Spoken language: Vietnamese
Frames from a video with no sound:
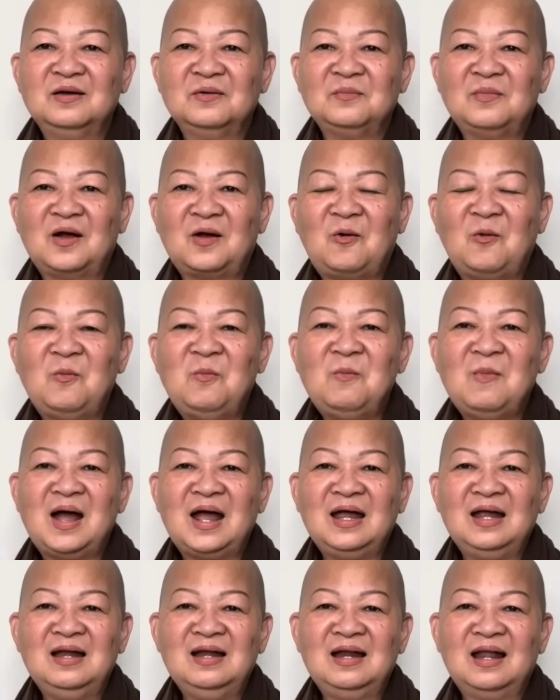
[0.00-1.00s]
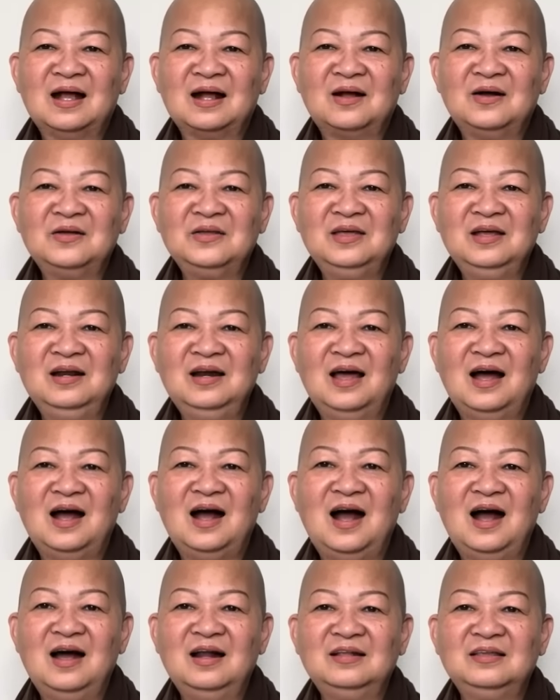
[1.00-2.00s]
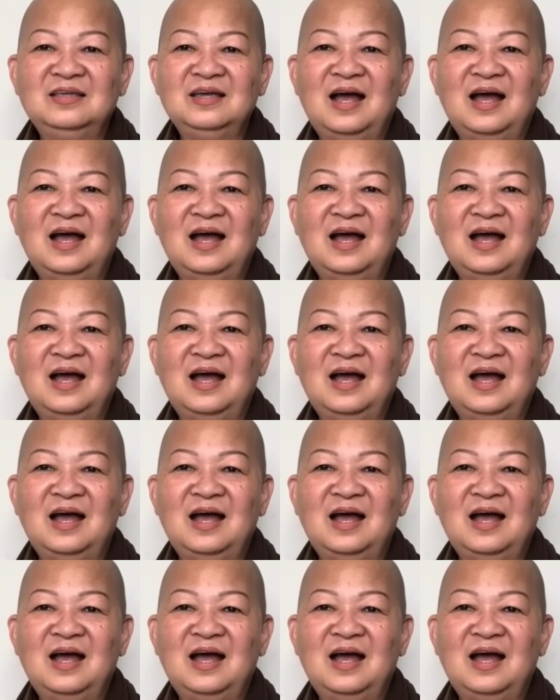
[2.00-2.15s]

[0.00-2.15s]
Mà cũng may là coi như là hết,